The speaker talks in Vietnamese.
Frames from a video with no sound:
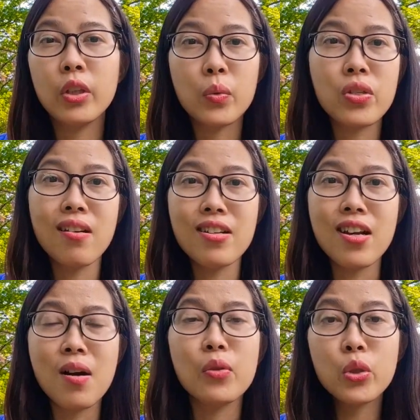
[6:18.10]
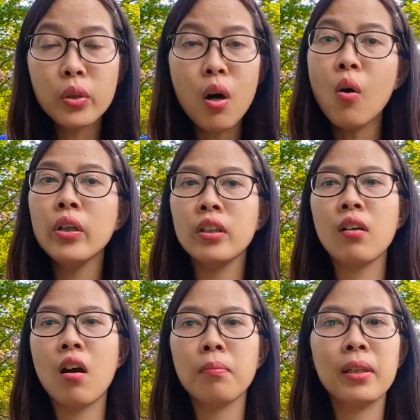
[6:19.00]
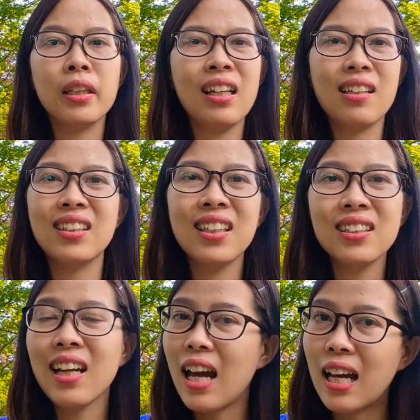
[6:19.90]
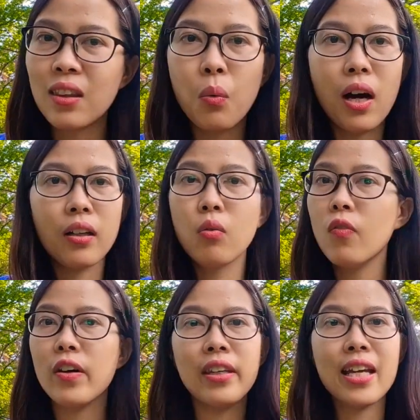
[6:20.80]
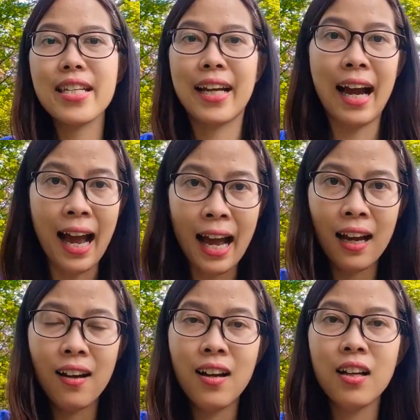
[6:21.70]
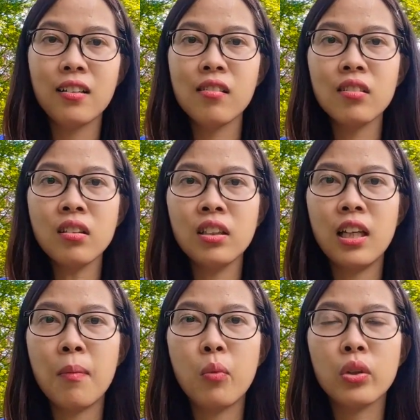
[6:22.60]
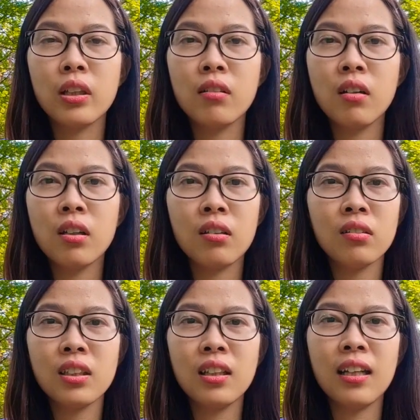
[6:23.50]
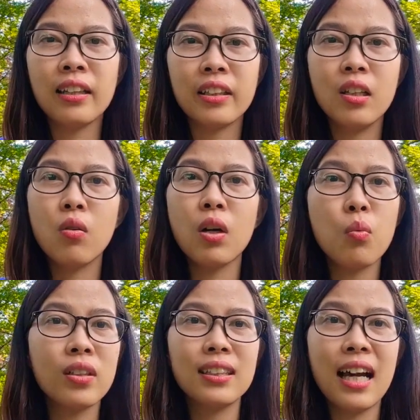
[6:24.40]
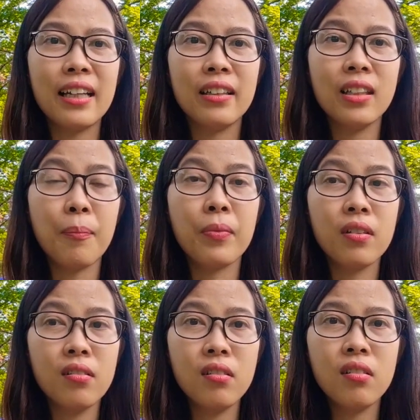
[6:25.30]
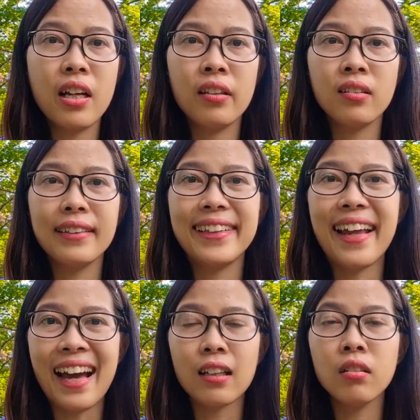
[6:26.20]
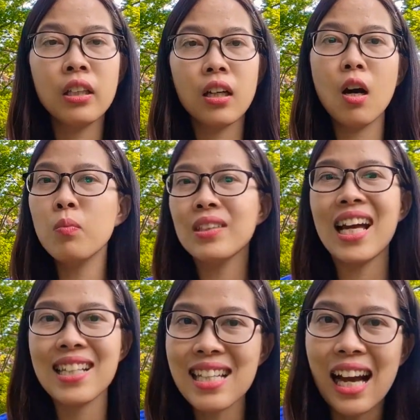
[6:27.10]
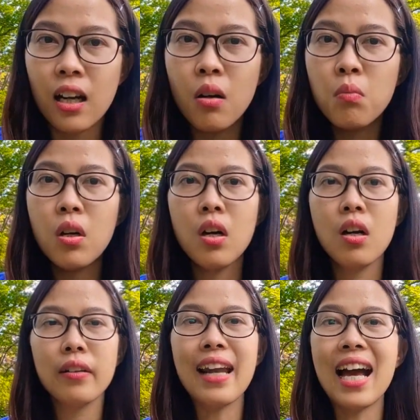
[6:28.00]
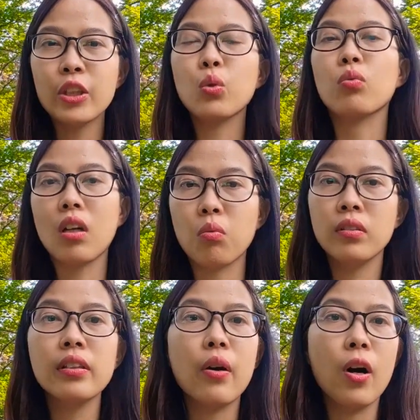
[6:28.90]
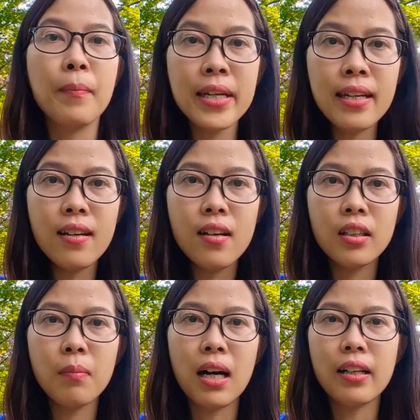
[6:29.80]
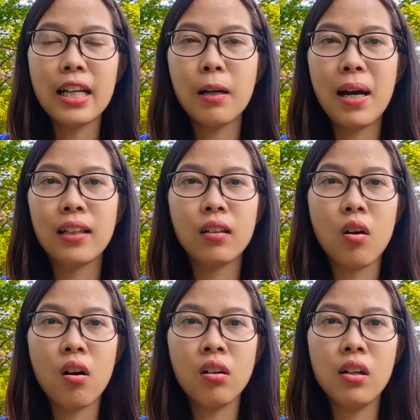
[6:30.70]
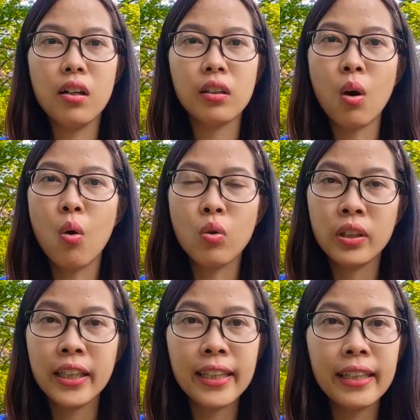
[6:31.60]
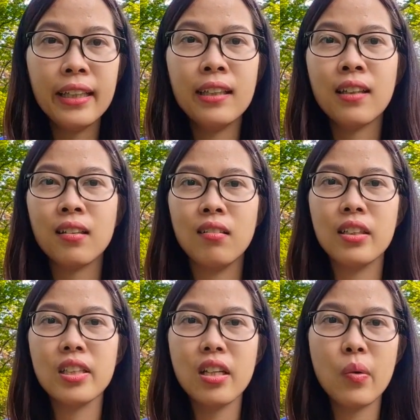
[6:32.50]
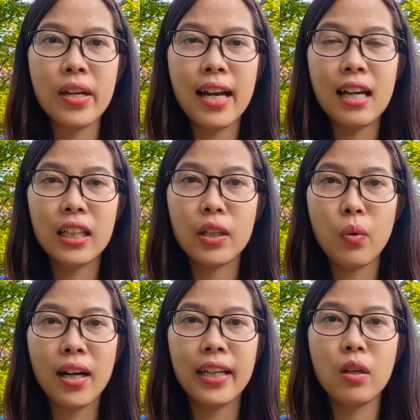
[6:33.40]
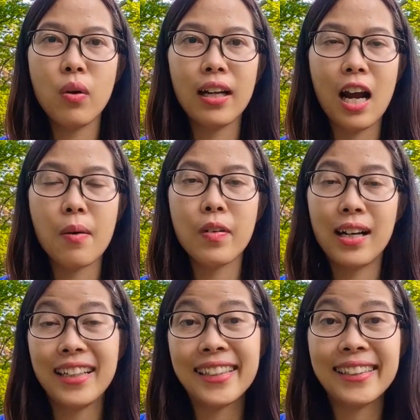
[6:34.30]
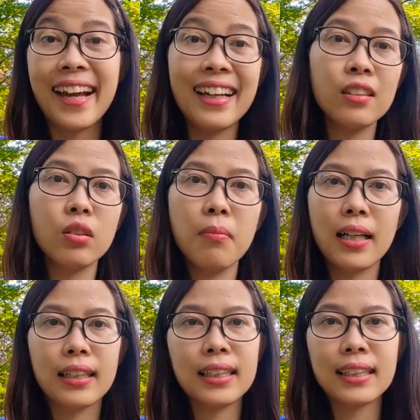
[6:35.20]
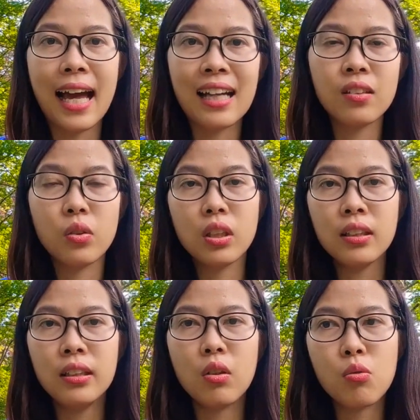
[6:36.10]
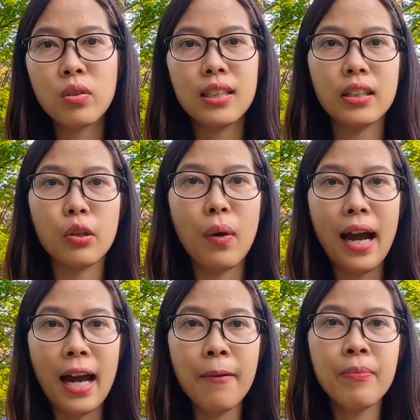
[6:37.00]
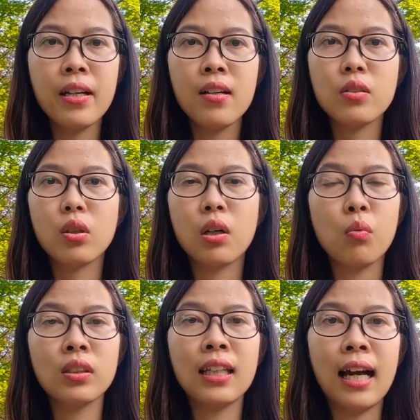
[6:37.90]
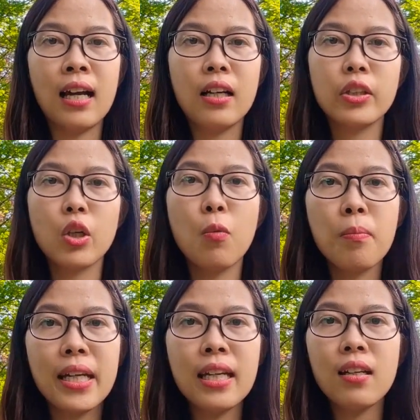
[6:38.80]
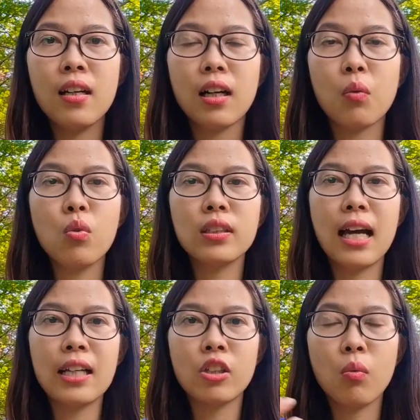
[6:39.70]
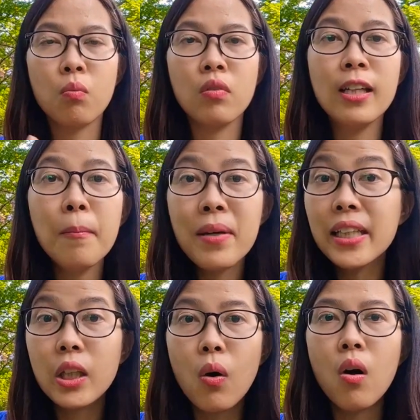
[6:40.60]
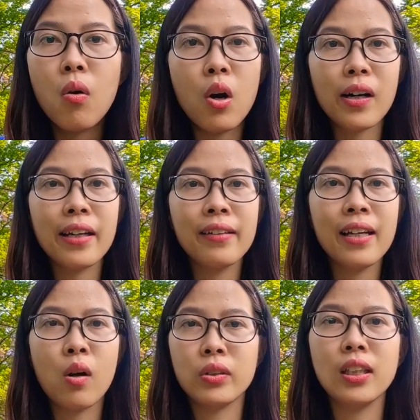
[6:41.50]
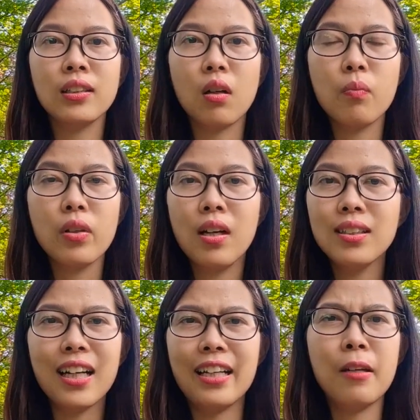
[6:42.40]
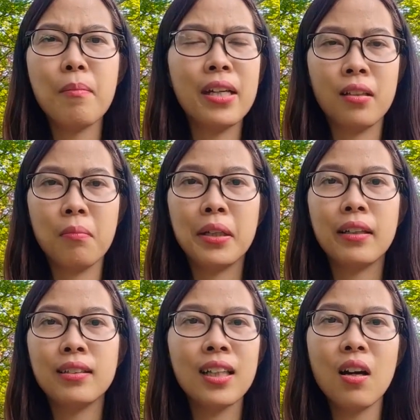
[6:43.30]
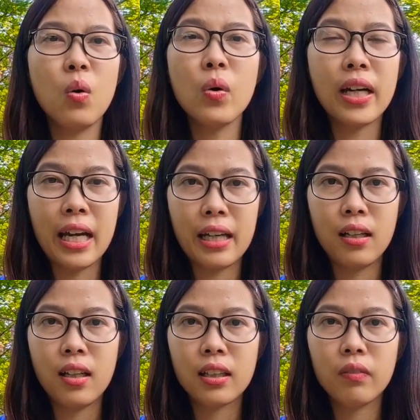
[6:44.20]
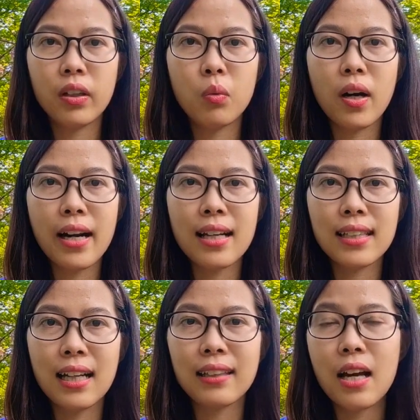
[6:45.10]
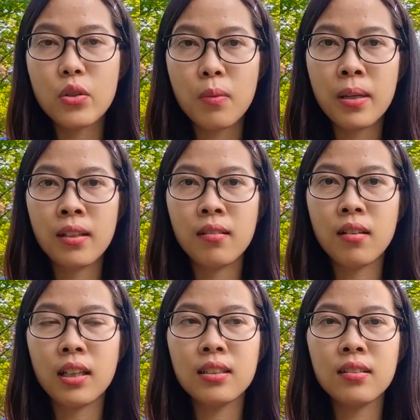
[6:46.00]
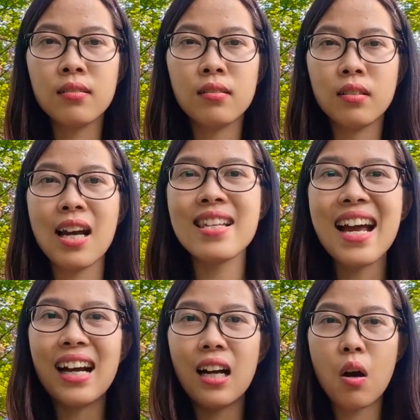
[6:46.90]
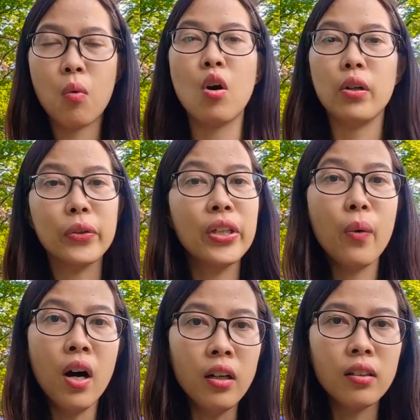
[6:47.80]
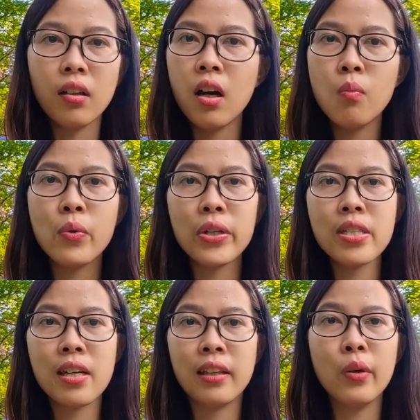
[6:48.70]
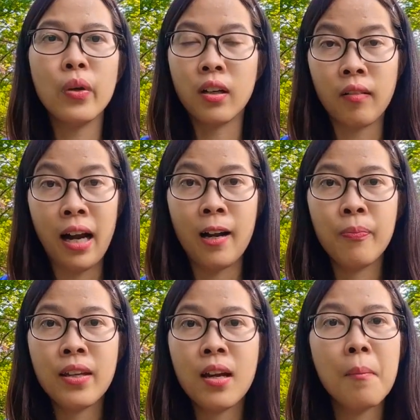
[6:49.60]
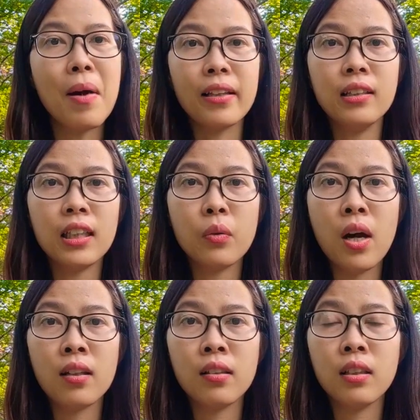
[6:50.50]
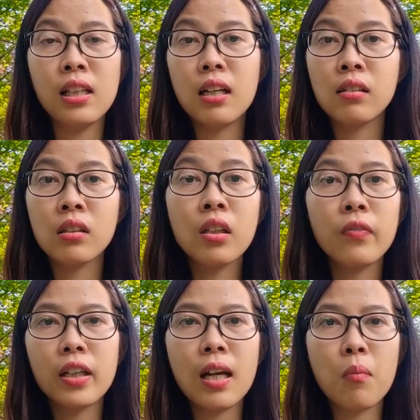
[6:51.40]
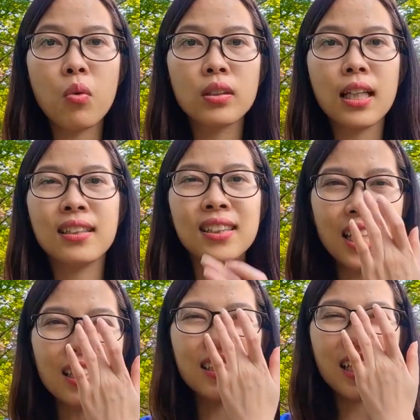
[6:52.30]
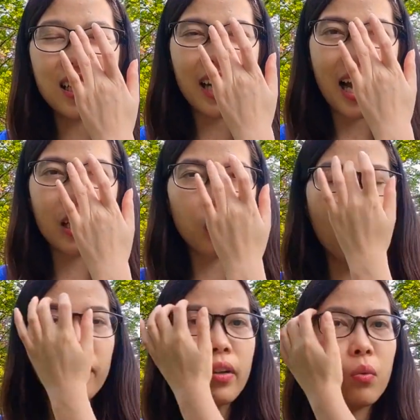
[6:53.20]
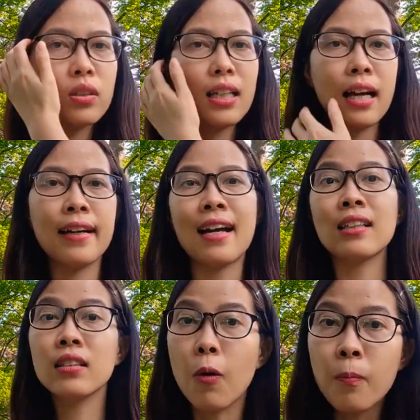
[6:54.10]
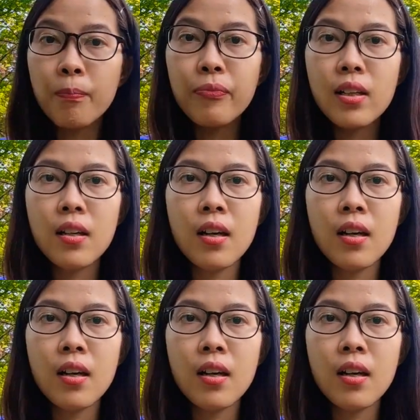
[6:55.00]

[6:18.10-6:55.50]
kiểu sợ một chút thôi, chứ còn mình nghĩ là rất là an toàn, không có vấn đề gì cả. Nước Đức thì là một cái nước rất là nhiều các quốc gia đến nhập cư, đến tị nạn. Đương nhiên là không đa dạng, không đa chủng tộc như kiểu ở Mỹ, nhưng mà ở đây các bạn có người Thổ Nhĩ Kỳ này, người Syria, Iraq, Iran, Afghanistan, rồi Pakistan, rồi rất nhiều các quốc gia châu Á, rồi các quốc gia châu Mỹ, các quốc gia trong Liên minh châu Âu, họ đến đây họ sinh sống rất là yên bình. Mình thấy rất là ok. Cái văn hóa đa dạng tạo cho mình được cái sự đa dạng, học hỏi được nhiều hơn, nó không có cái gì tiêu cực cả. Bản thân Trang Đoàn nghĩ là nước Đức vẫn là một quốc gia rất là an toàn và quốc gia đáng sống,